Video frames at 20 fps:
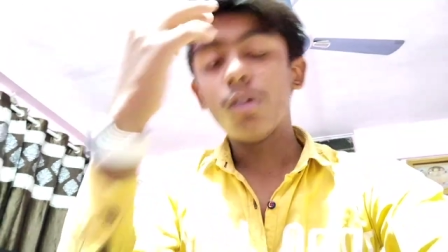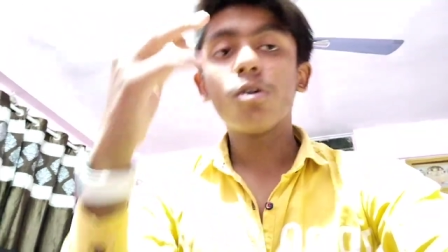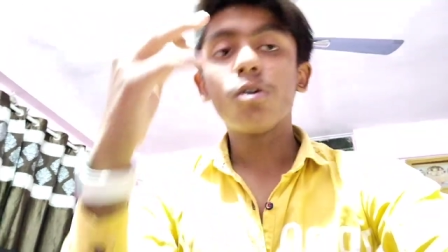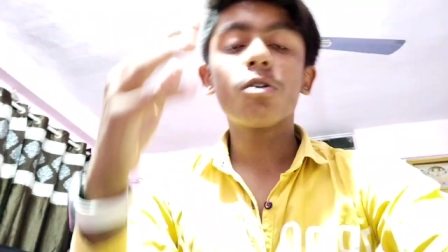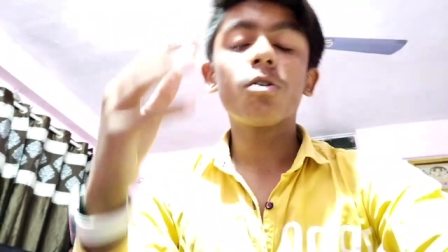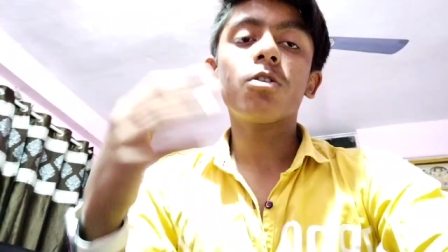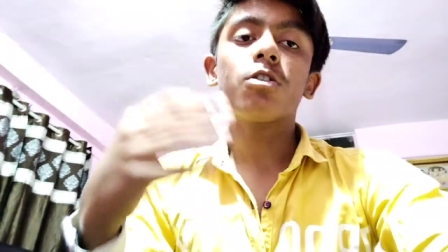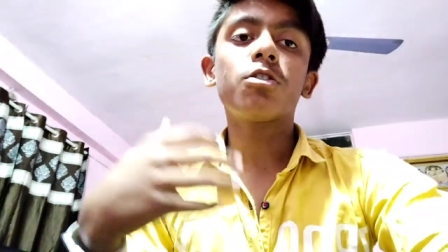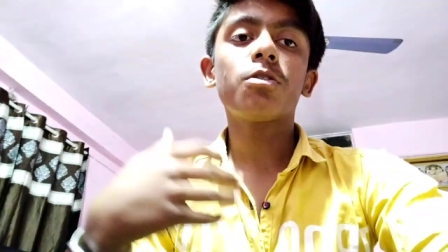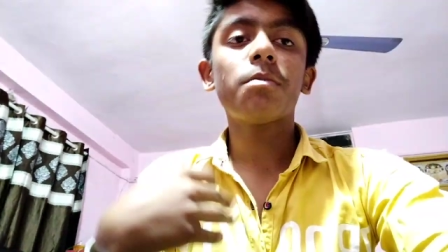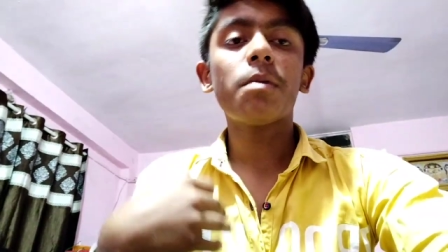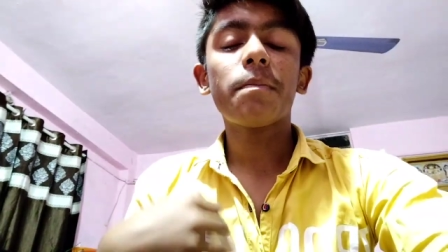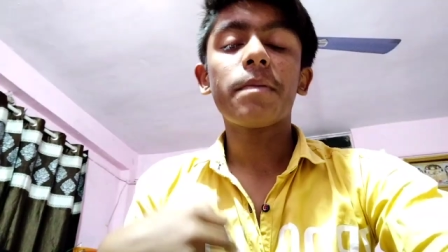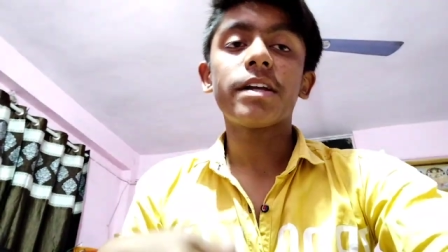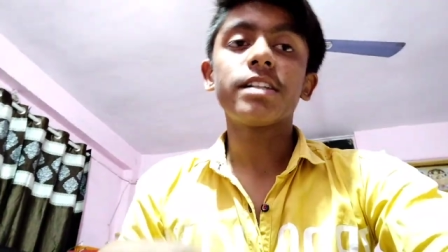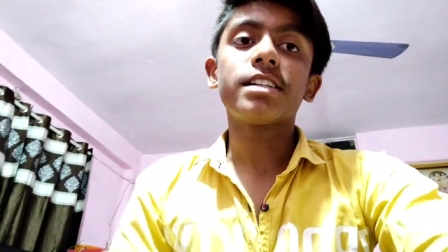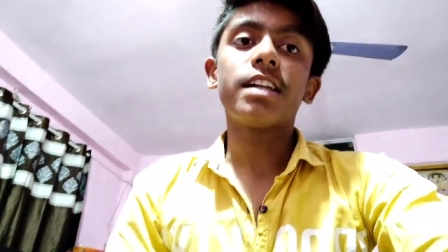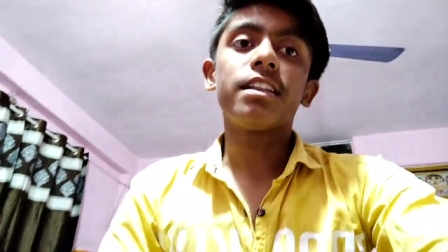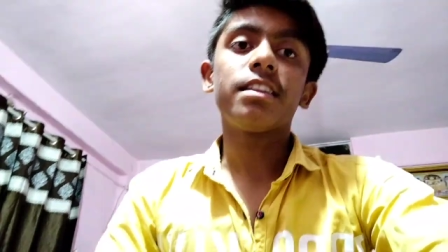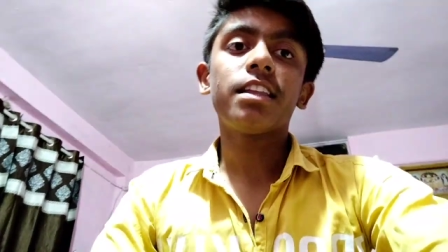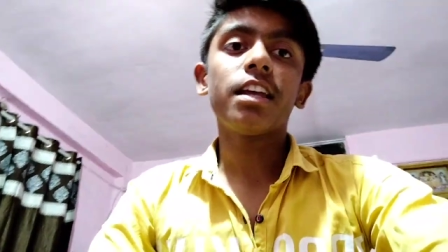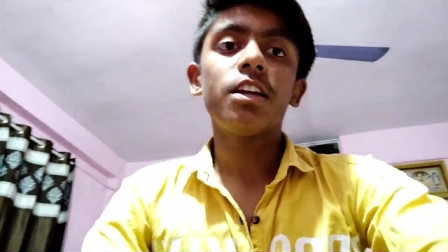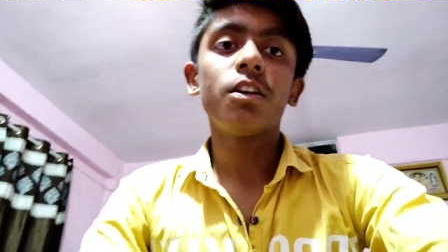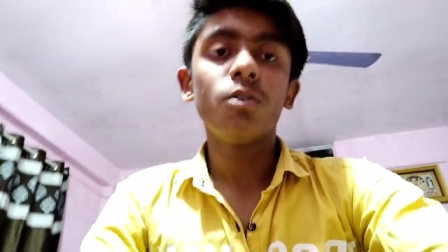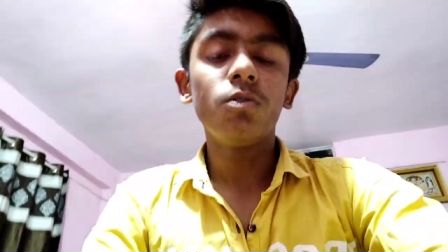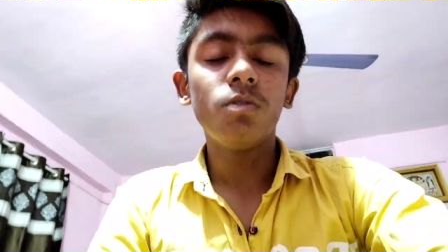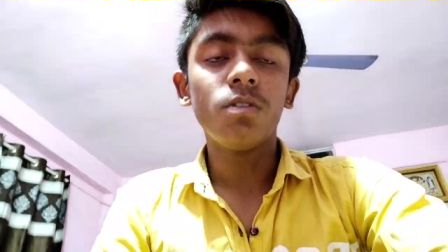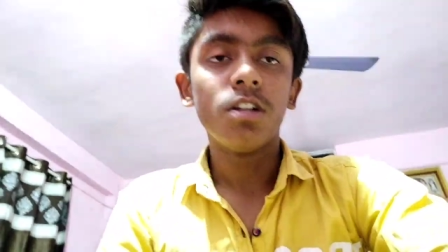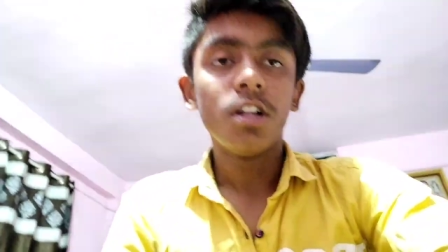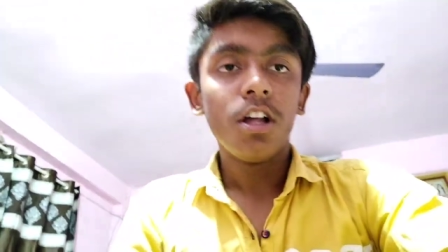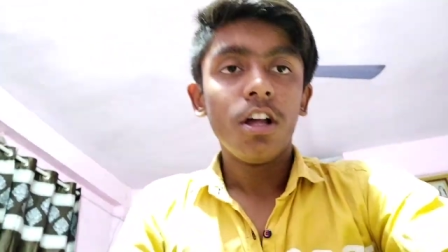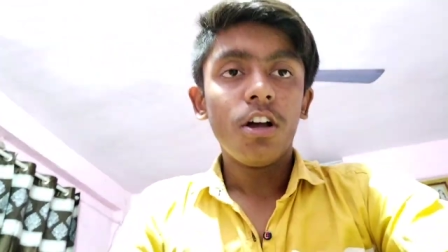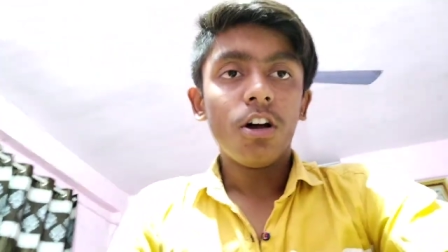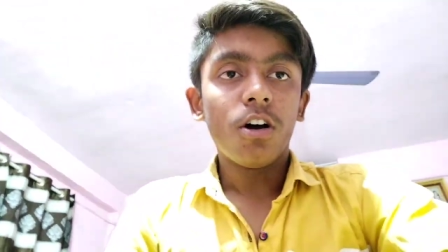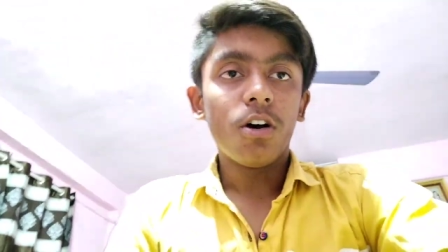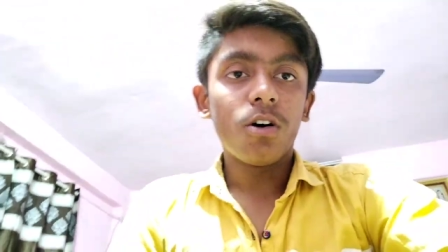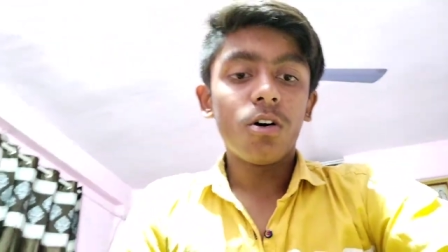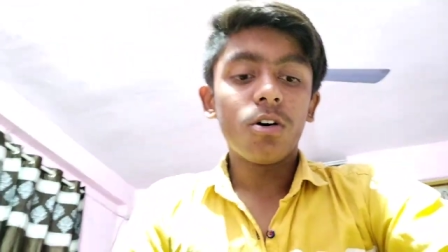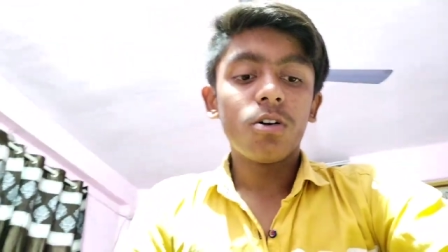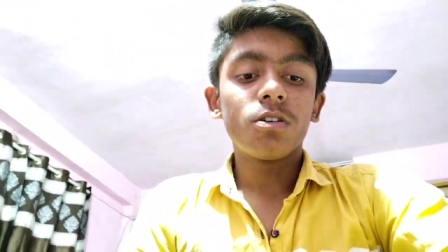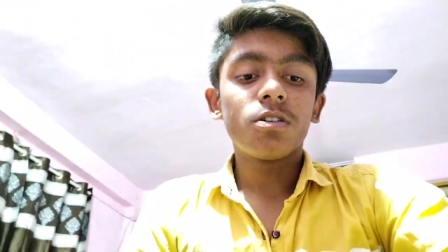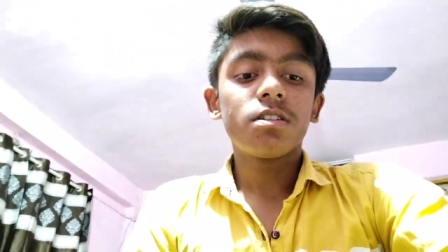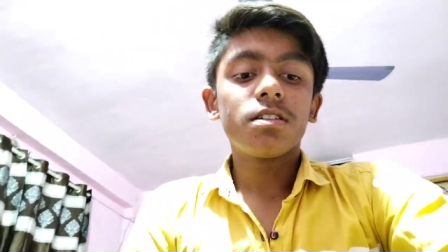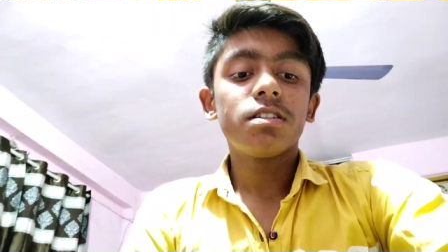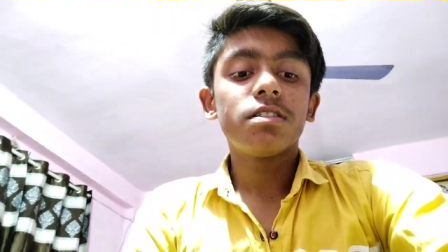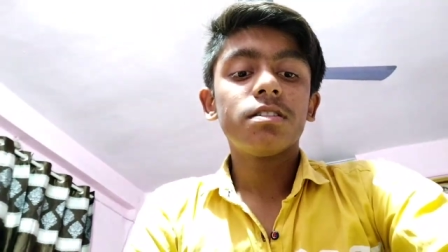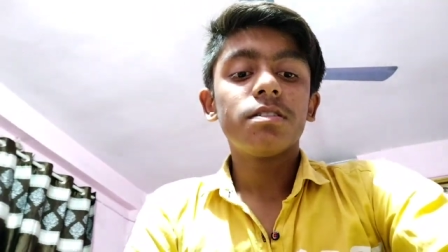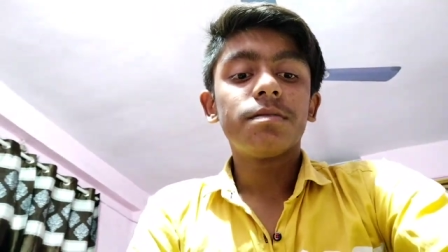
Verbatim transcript: लोगों को तो मैं पहचानता ही हूँ और